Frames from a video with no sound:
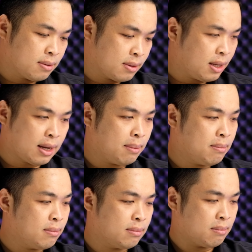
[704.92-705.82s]
thích
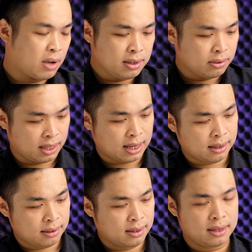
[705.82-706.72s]
gắn bao nhiêu thì
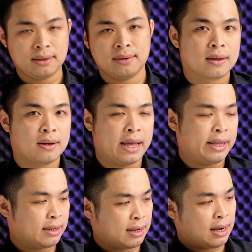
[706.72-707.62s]
gắn đấy còn đây
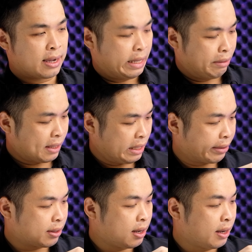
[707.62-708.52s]
đây là cái hệ thống tản
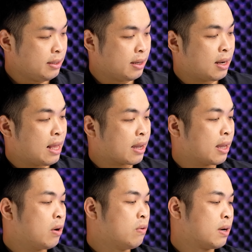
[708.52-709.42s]
nhiệt của nó ở giữa là
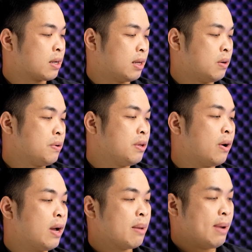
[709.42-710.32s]
cái khu vực à, hút
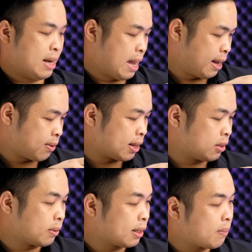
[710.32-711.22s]
gió hai bên là hai quạt
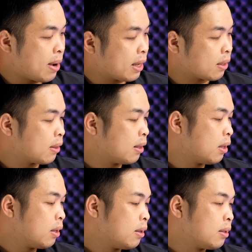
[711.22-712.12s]
thổi ra ngoài
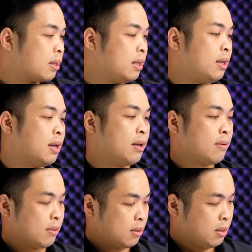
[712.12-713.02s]
thì à,
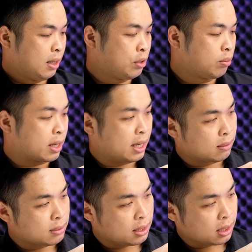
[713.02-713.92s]
nhìn chung là cái hệ
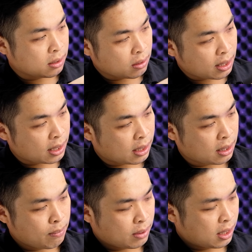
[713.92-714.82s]
thống tản nhiệt nó khá là
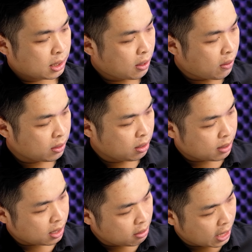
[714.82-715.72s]
rộng khá là to nhưng
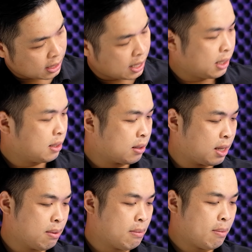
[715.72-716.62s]
mà khi lật lên
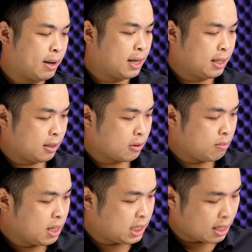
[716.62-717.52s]
khi mà mở máy lên thì nó
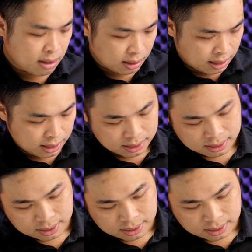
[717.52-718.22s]
cũng bị che bớt đi